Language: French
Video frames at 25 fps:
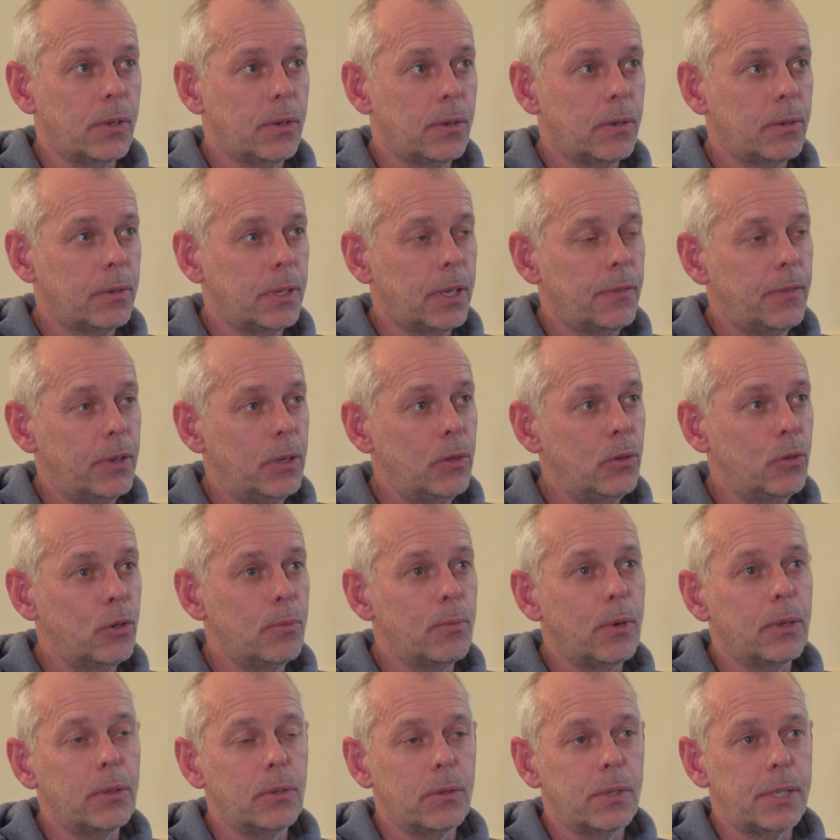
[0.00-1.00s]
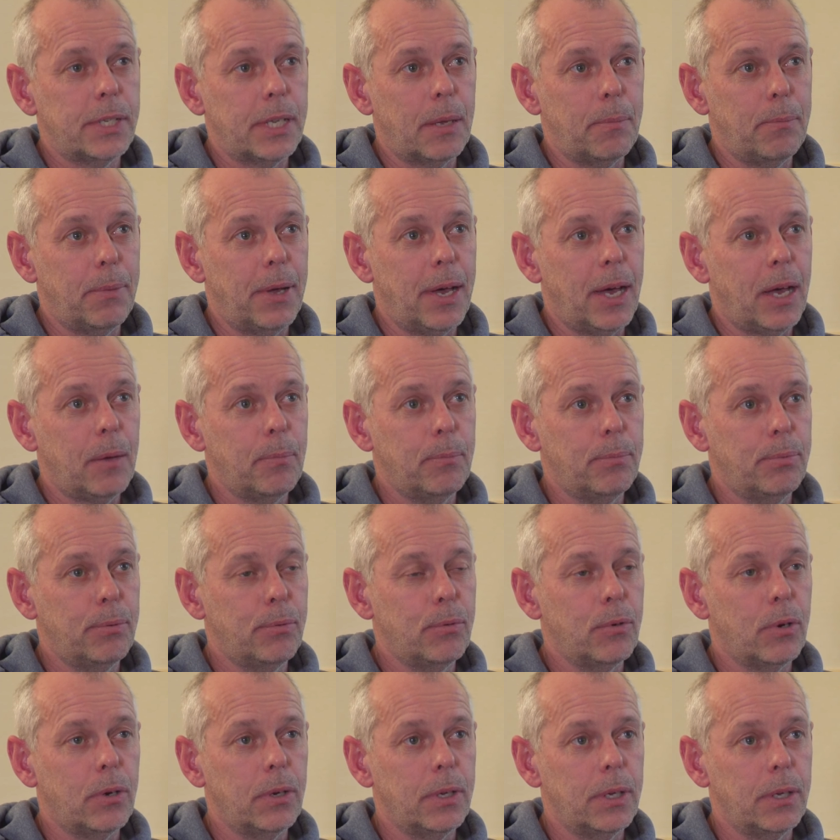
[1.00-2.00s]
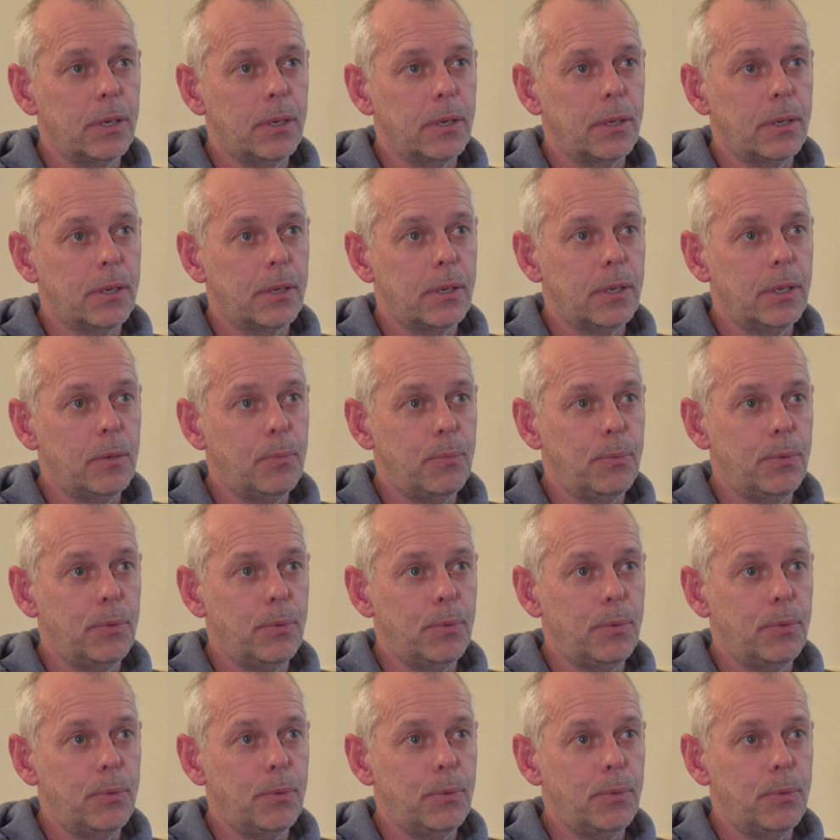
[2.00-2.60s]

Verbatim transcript: ans, on avait une demande de sa part pour qu'il